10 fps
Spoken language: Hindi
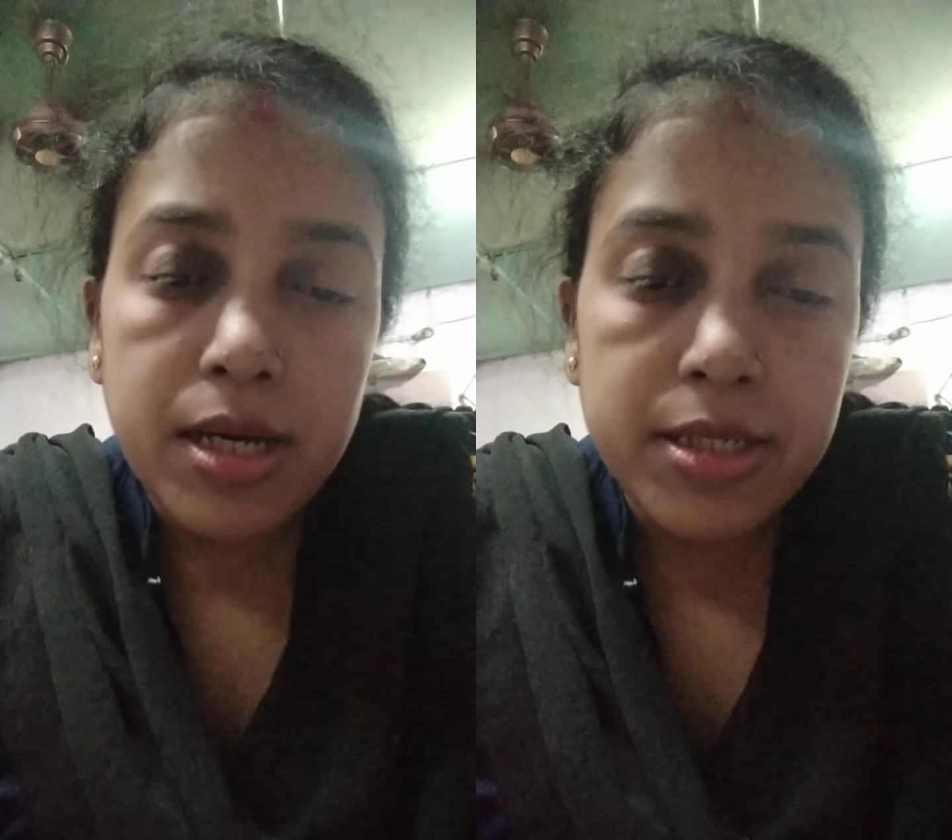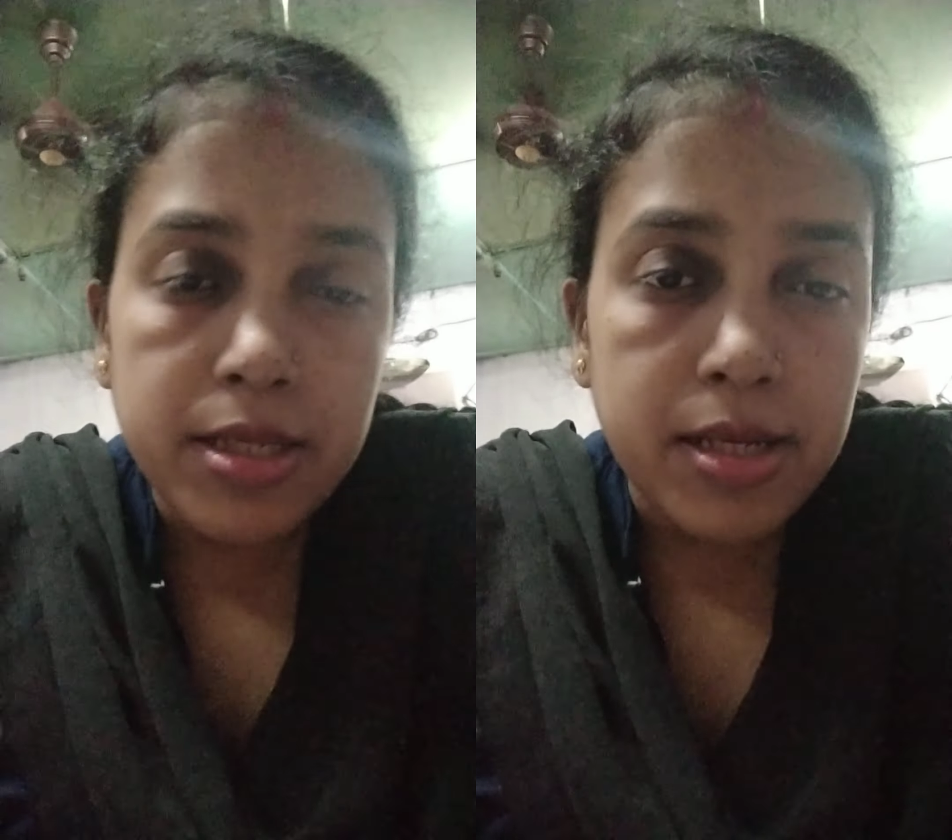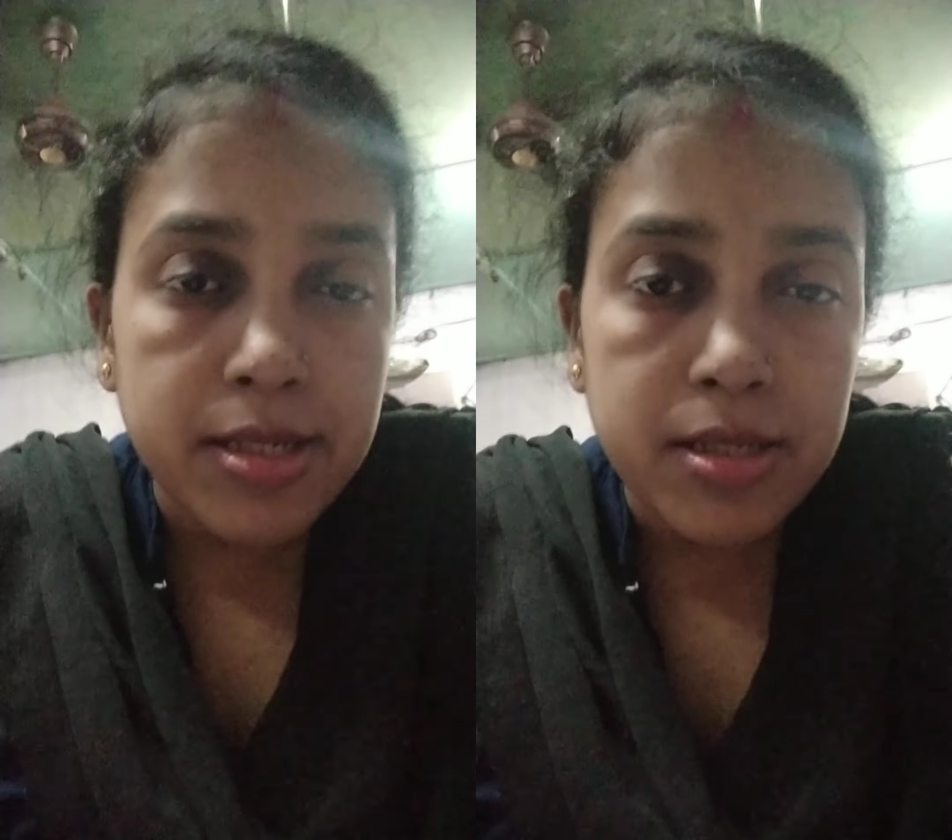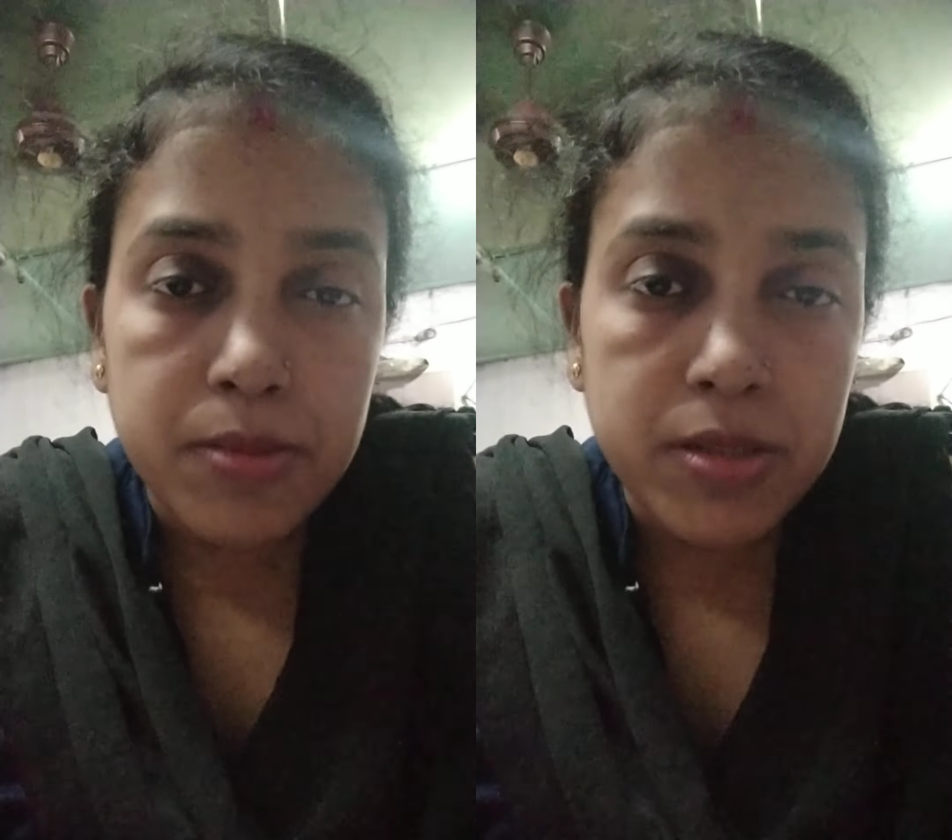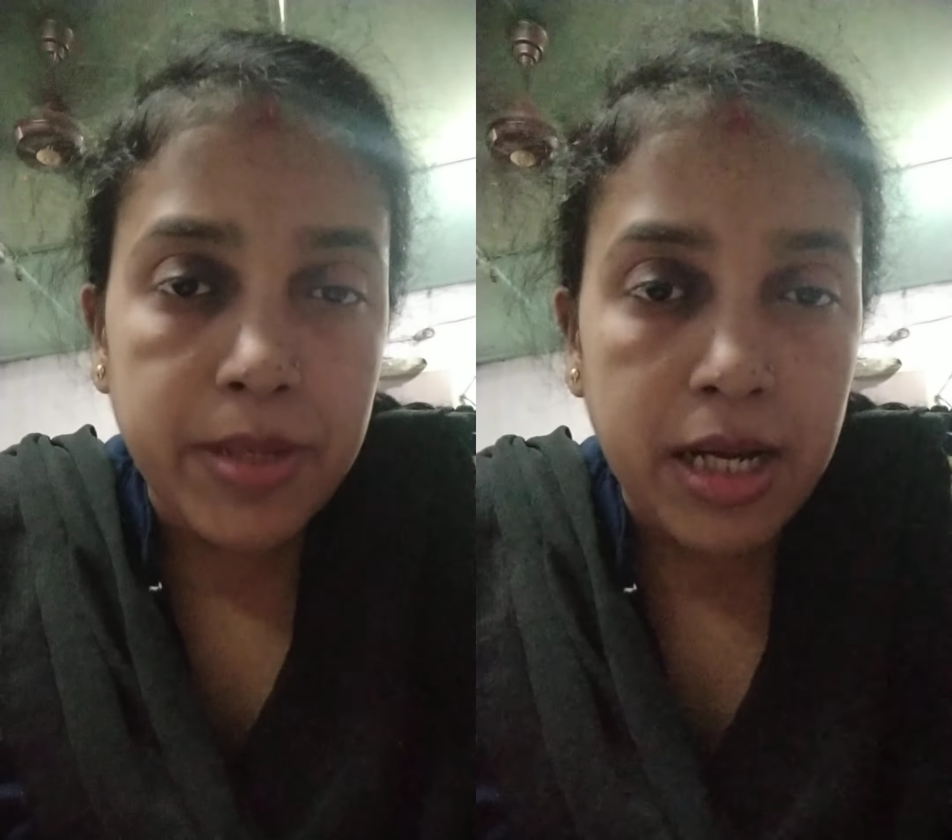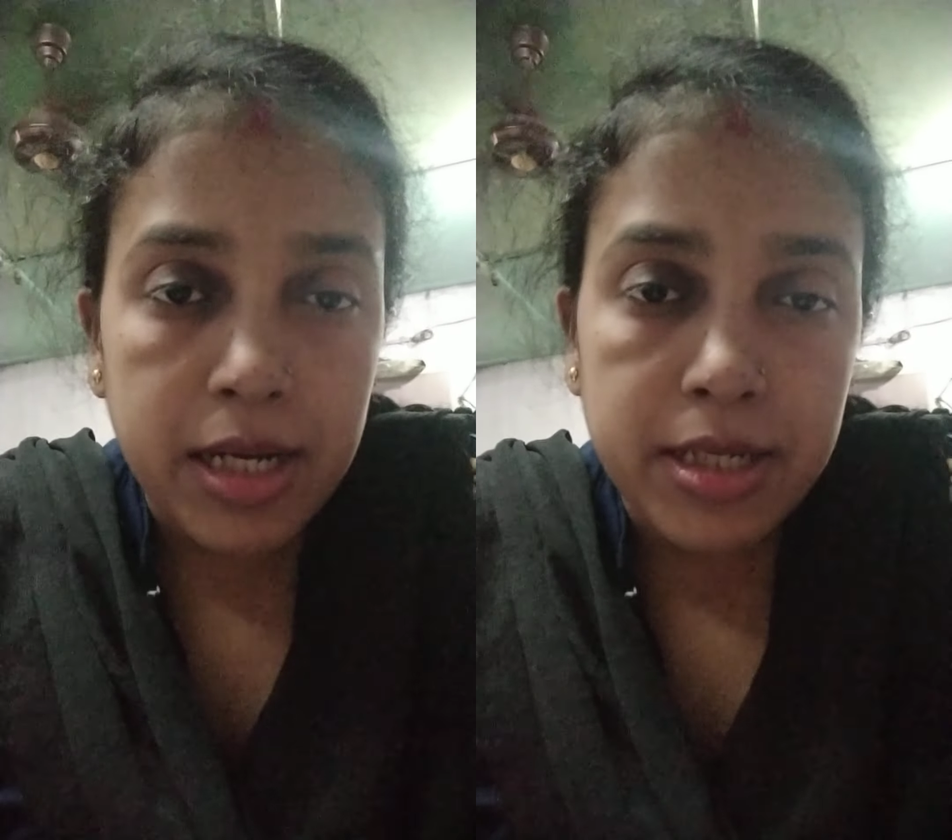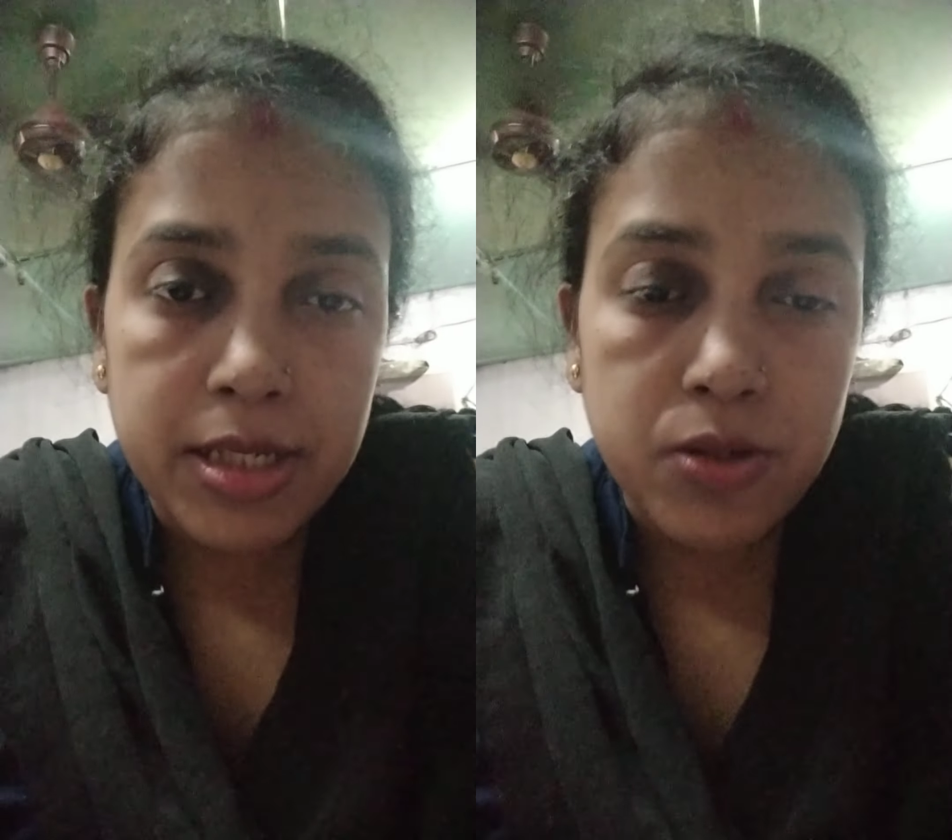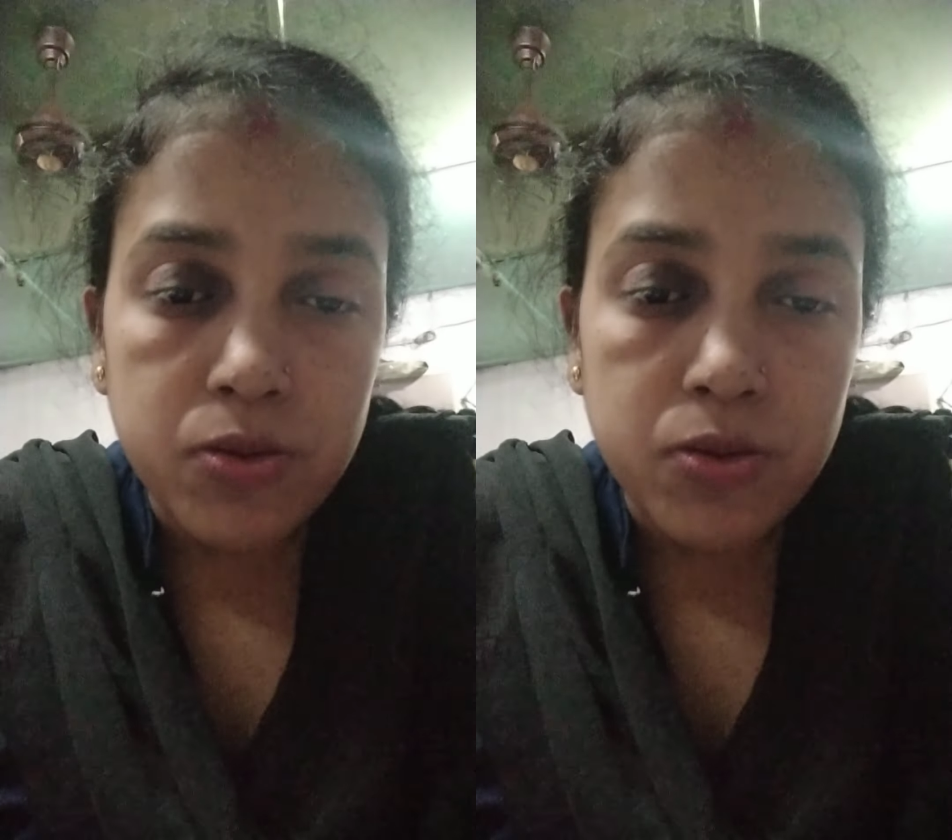अच्छी तरह से समझ में आ गई